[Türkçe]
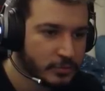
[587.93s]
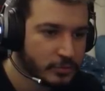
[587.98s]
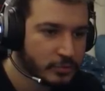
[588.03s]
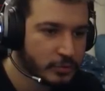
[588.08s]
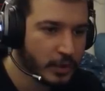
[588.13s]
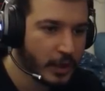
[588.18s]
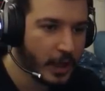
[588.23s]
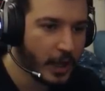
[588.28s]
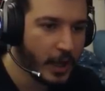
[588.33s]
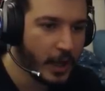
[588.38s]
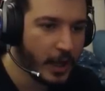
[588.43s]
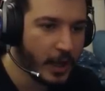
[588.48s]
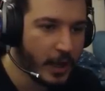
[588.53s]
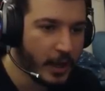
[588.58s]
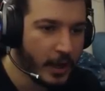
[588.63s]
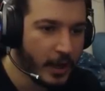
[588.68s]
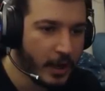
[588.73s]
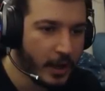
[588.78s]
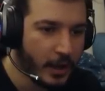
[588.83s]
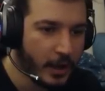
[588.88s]

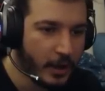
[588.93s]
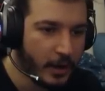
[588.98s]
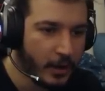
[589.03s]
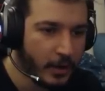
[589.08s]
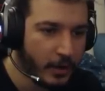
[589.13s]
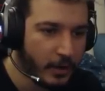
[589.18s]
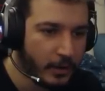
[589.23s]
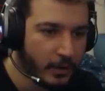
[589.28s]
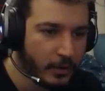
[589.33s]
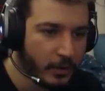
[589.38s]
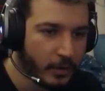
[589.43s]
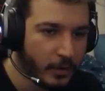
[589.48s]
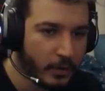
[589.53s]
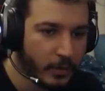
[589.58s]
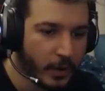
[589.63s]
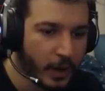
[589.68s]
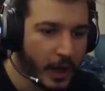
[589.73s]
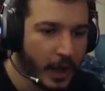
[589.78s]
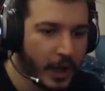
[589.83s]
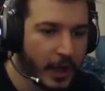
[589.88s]
Aa,
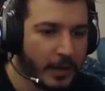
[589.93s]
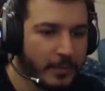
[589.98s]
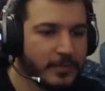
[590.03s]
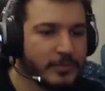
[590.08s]
abi